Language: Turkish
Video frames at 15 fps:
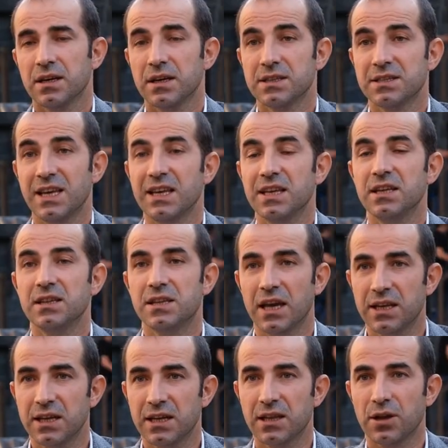zengin
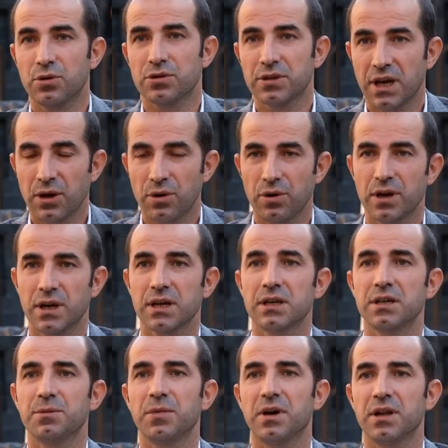teknikler ortaya koyarak
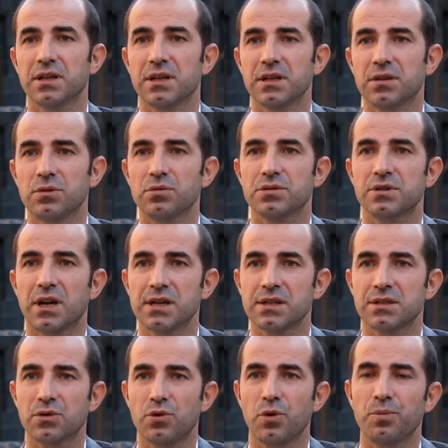26 yıldır
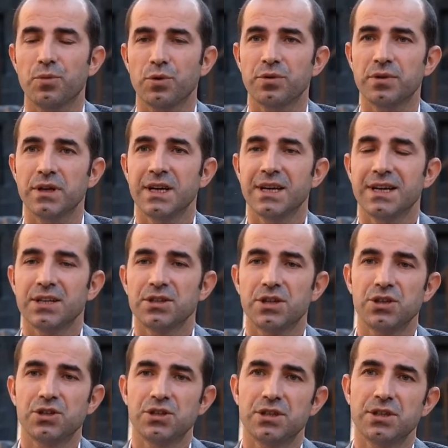uluslararası komplonun
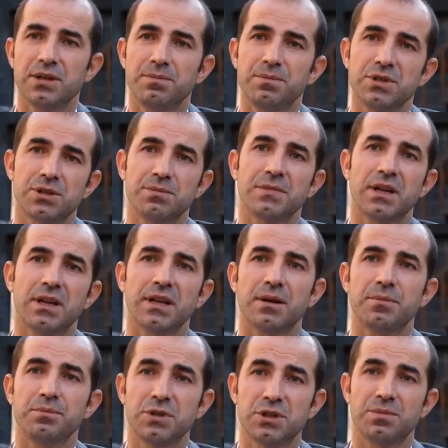çeşitli biçimlerde
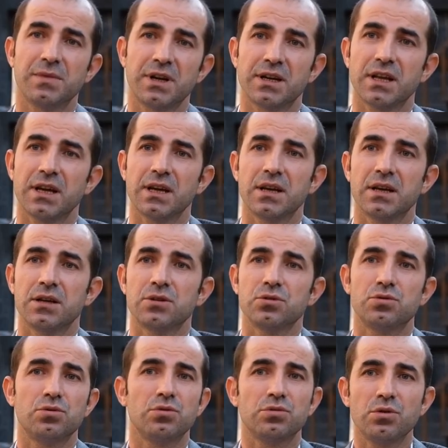biçimlerde
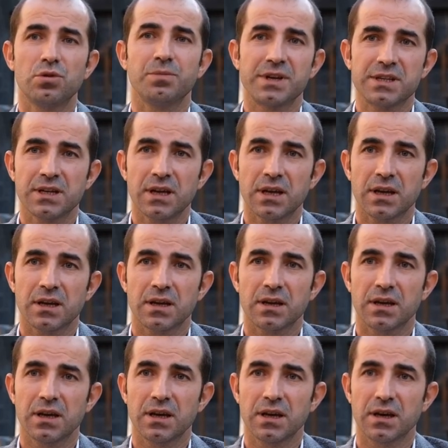sürdürülmesine e,
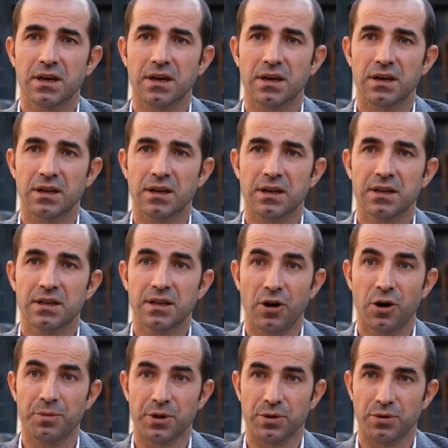
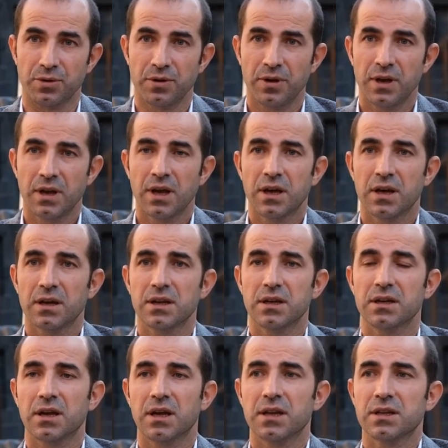devam ediyor.
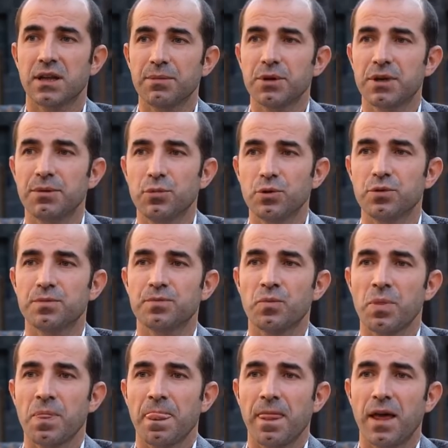E, tabii ki bunun
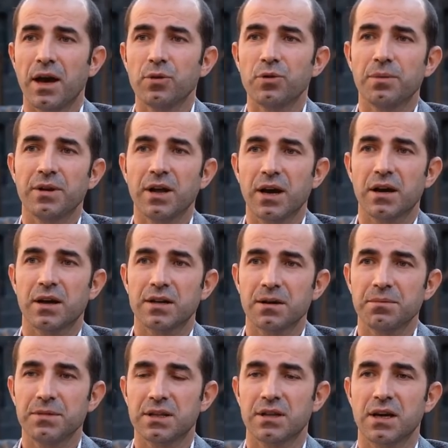en önemli
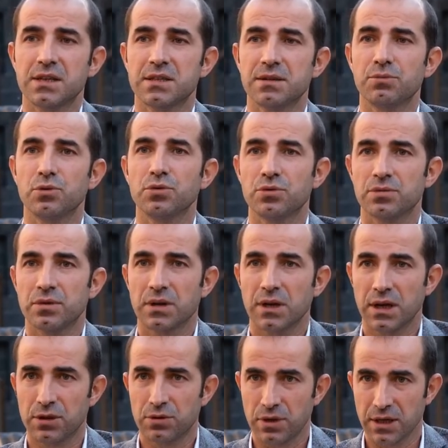ayaklardan bir tanesi bugün
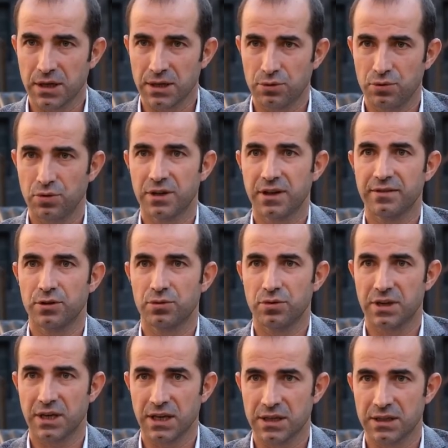e, e Türkiye ve
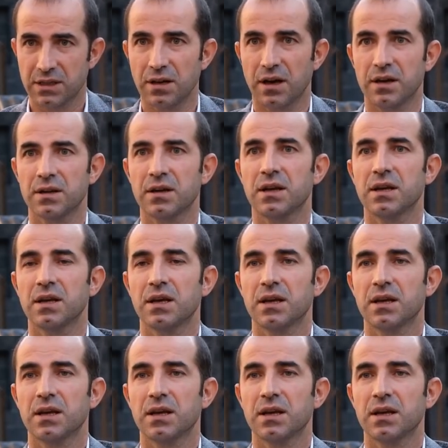Türkiye iktidarının